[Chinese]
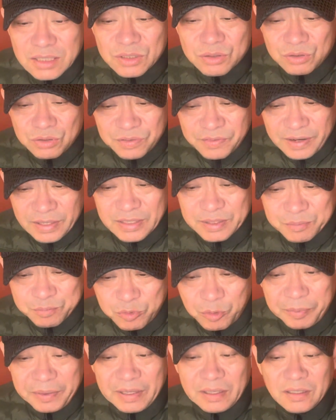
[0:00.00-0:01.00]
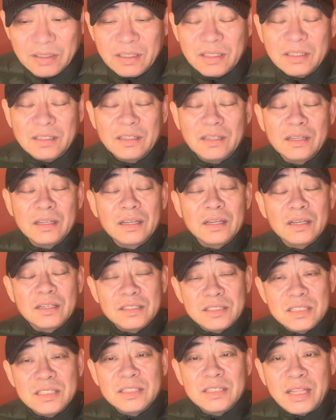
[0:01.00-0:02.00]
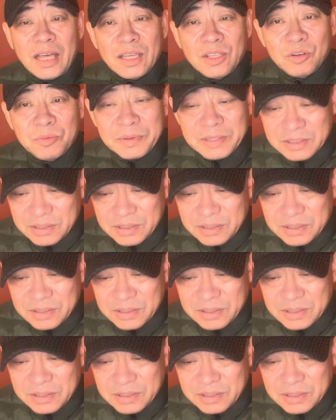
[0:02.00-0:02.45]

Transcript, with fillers: 区发展不平衡，近代又被